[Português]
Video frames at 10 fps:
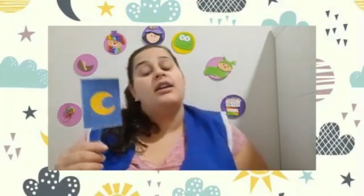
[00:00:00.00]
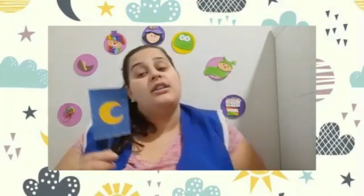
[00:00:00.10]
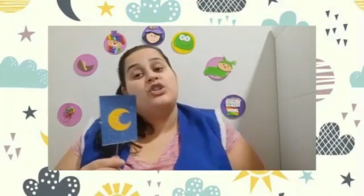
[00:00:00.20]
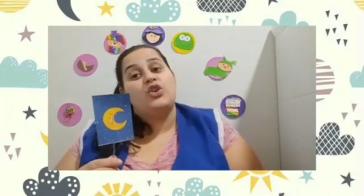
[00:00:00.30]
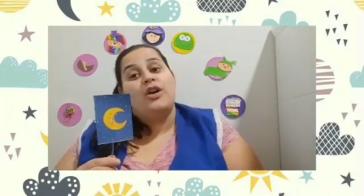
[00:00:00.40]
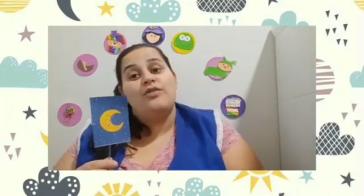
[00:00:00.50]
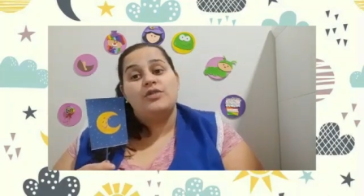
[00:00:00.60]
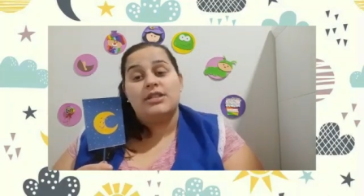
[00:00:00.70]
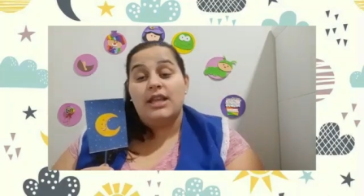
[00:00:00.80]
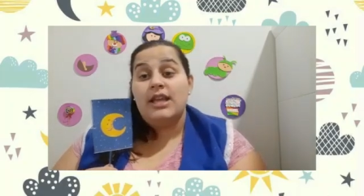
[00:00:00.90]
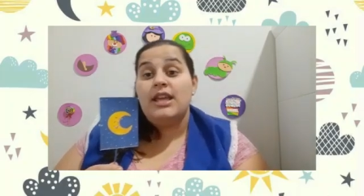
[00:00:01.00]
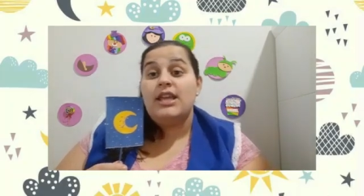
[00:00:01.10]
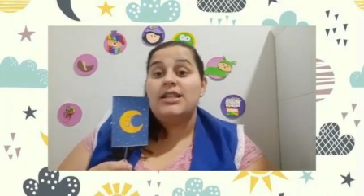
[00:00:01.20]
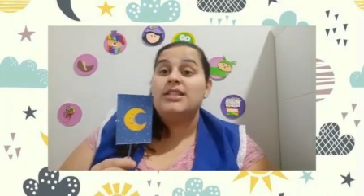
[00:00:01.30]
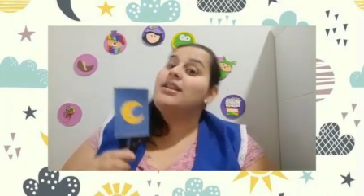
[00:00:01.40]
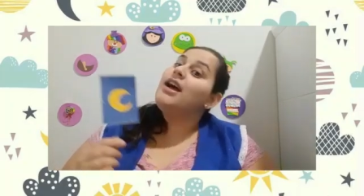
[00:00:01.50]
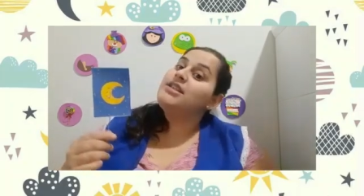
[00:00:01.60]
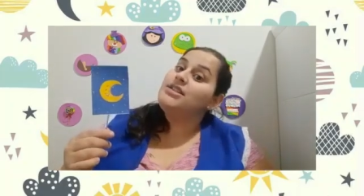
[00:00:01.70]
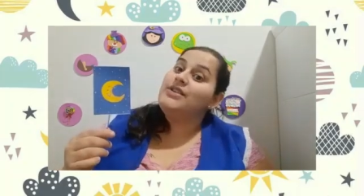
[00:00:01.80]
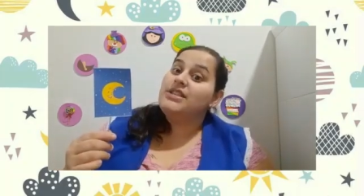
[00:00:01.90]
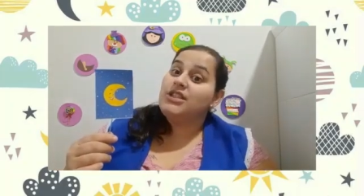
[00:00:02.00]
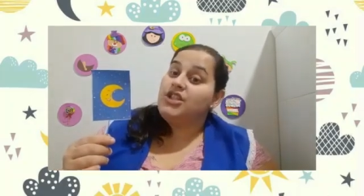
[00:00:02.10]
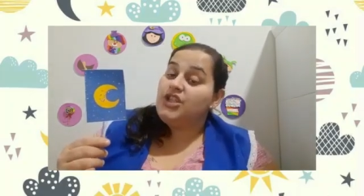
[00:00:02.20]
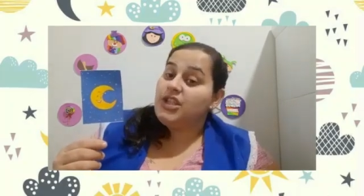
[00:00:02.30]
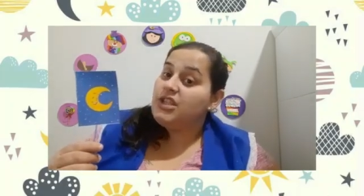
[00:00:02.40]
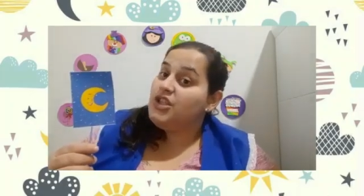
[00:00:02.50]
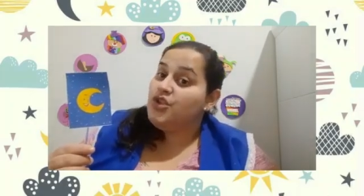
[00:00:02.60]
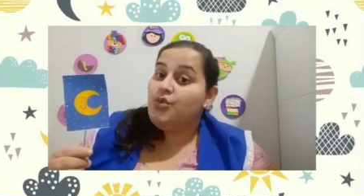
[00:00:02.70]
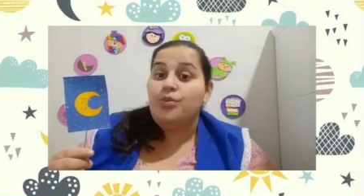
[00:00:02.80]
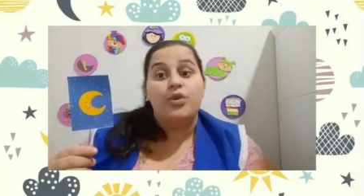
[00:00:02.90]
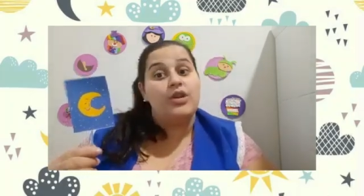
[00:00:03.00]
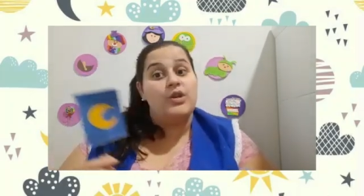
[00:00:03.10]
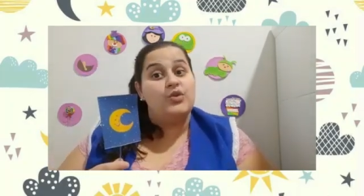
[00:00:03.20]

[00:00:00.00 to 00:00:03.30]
escova os dentes, às vezes a gente assiste um pouquinho